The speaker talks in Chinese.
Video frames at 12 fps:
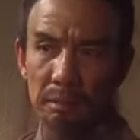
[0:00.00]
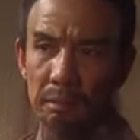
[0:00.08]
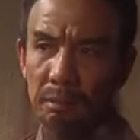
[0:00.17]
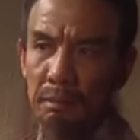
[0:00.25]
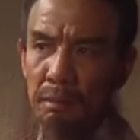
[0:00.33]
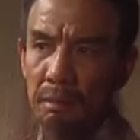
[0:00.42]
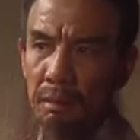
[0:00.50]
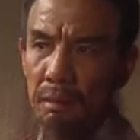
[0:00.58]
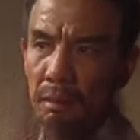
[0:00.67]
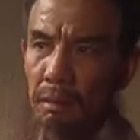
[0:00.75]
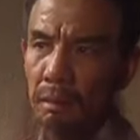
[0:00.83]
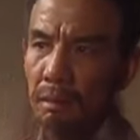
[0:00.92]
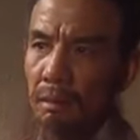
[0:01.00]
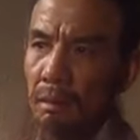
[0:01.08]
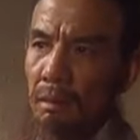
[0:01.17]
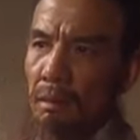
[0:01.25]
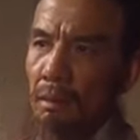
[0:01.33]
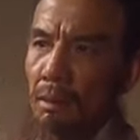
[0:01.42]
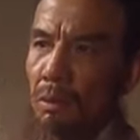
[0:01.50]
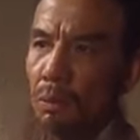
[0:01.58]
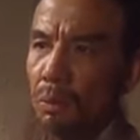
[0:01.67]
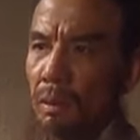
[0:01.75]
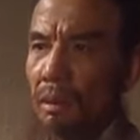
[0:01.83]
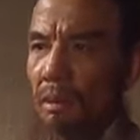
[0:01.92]
来人，
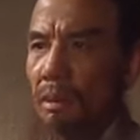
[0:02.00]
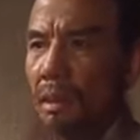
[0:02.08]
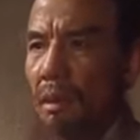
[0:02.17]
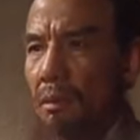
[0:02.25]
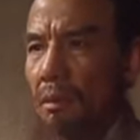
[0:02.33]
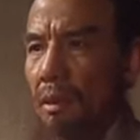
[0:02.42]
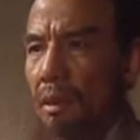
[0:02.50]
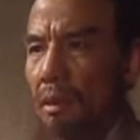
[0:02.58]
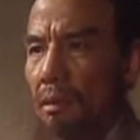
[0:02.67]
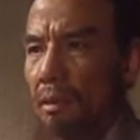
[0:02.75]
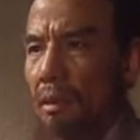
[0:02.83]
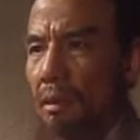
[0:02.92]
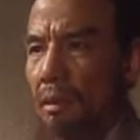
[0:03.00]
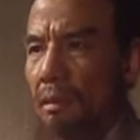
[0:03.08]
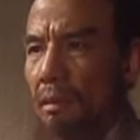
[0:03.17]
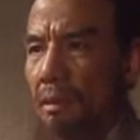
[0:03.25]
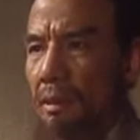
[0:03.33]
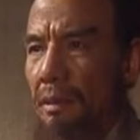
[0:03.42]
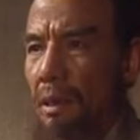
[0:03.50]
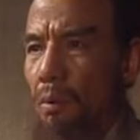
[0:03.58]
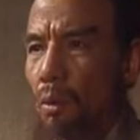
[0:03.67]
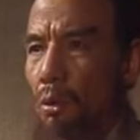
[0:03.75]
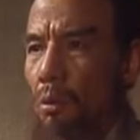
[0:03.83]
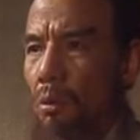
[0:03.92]
速命参军梁基，
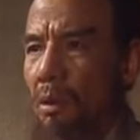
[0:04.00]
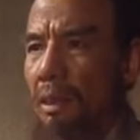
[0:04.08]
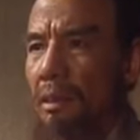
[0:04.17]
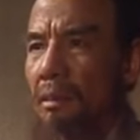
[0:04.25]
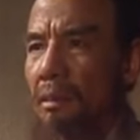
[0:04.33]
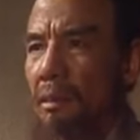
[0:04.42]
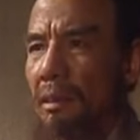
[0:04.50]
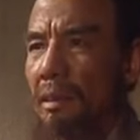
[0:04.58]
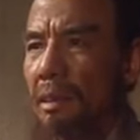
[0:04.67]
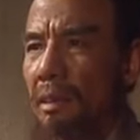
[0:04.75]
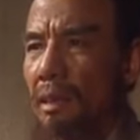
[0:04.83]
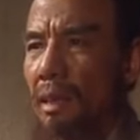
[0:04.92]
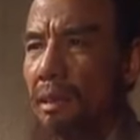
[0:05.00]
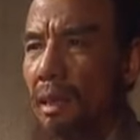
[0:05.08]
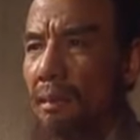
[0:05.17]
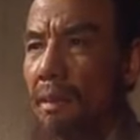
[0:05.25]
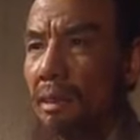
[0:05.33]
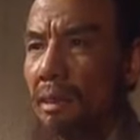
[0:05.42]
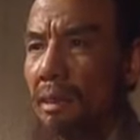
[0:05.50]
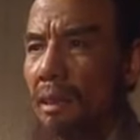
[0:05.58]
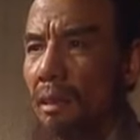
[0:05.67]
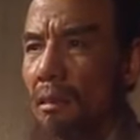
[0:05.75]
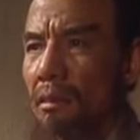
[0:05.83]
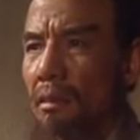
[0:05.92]
携我军令，星夜赶往
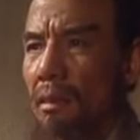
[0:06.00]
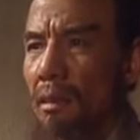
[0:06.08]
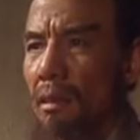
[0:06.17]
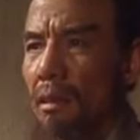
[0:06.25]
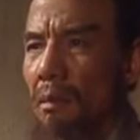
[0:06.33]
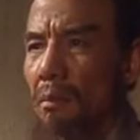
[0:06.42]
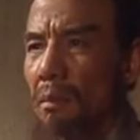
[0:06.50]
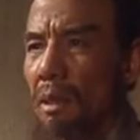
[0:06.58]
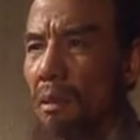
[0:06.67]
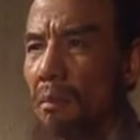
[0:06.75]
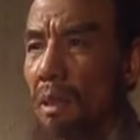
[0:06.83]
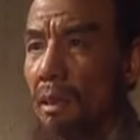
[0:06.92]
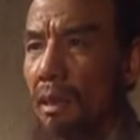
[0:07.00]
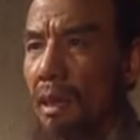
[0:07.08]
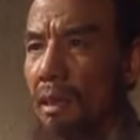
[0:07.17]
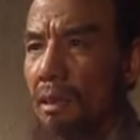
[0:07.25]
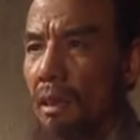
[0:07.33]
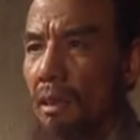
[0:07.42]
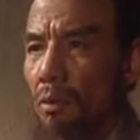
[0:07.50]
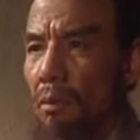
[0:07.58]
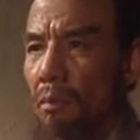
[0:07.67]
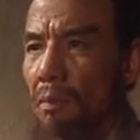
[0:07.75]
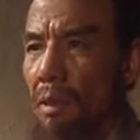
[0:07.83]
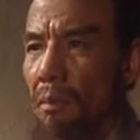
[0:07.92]
新城，命孟达整
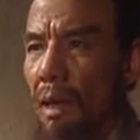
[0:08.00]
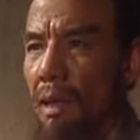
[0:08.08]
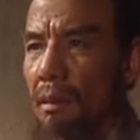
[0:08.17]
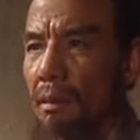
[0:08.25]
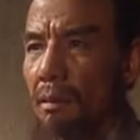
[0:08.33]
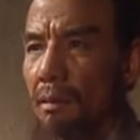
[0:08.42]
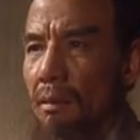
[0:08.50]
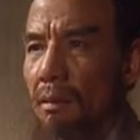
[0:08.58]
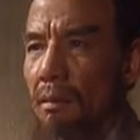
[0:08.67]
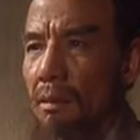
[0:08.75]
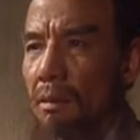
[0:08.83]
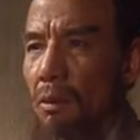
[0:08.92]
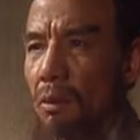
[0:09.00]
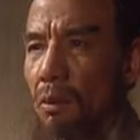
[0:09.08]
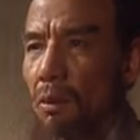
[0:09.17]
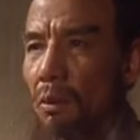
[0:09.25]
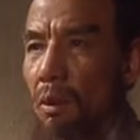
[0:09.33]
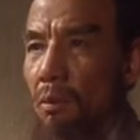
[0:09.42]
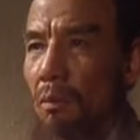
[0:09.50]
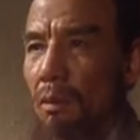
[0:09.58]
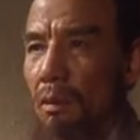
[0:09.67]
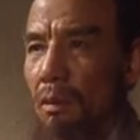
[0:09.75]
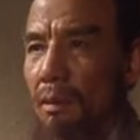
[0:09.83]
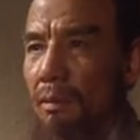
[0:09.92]
顿兵马，准
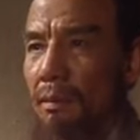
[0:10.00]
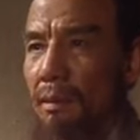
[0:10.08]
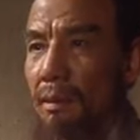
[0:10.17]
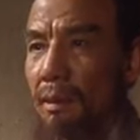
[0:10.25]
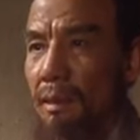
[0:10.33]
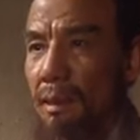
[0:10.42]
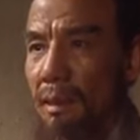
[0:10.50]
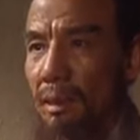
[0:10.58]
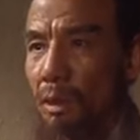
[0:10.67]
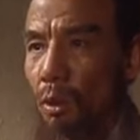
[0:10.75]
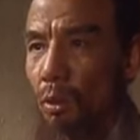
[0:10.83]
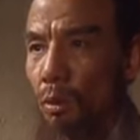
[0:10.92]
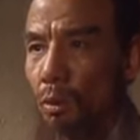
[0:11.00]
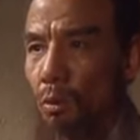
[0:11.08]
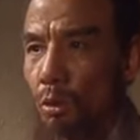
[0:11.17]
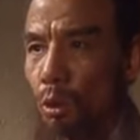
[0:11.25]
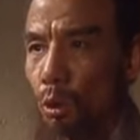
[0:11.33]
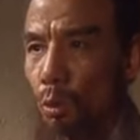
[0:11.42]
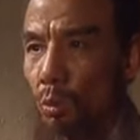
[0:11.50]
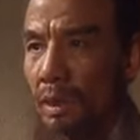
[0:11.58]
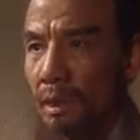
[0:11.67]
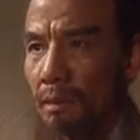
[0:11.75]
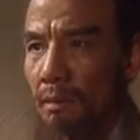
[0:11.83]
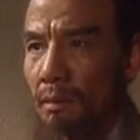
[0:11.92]
备随同出
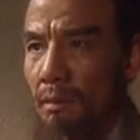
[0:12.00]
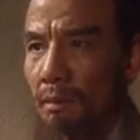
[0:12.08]
征。